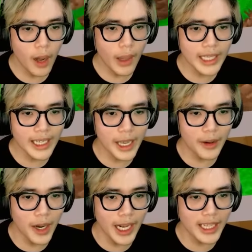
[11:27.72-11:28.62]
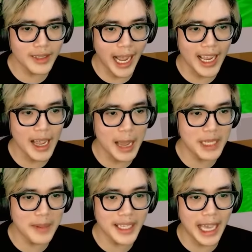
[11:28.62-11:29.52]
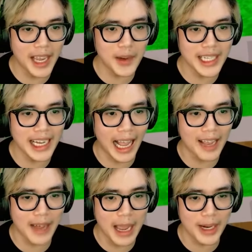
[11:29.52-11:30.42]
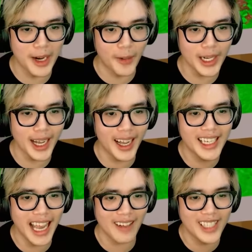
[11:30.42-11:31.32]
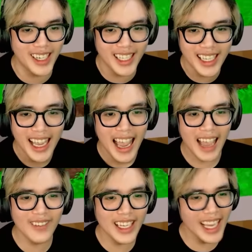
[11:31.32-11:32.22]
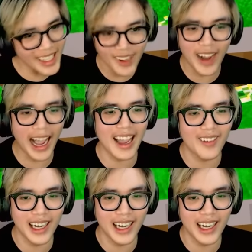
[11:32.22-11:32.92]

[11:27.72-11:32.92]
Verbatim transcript: rô anh giết nhiều người thế từ nãy giờ em chỉ biết chạy qua chạy lại và em bị đuổi thôi chứ em chưa em mới giết được đúng hai ông